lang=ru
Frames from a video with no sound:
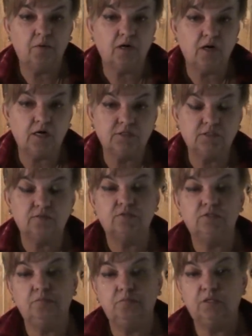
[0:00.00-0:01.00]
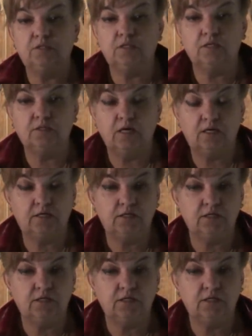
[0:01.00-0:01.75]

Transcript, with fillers: богатства, семьи и так далее.